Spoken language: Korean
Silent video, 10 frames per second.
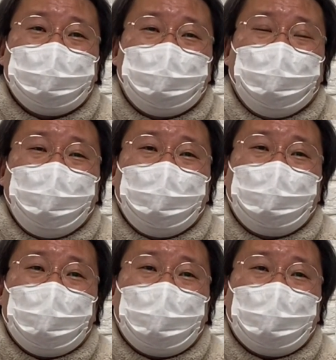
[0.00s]
집이
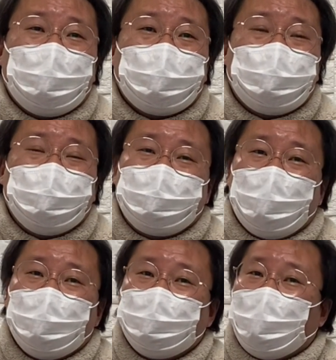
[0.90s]
있다 그래가지고
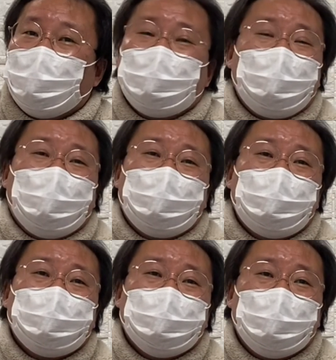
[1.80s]
불쌍하지 않은 건
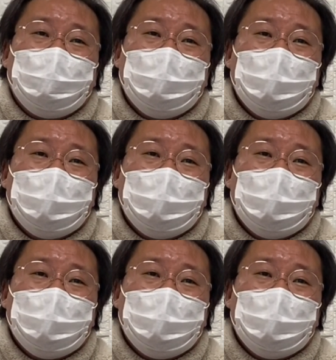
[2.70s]
아니거든요.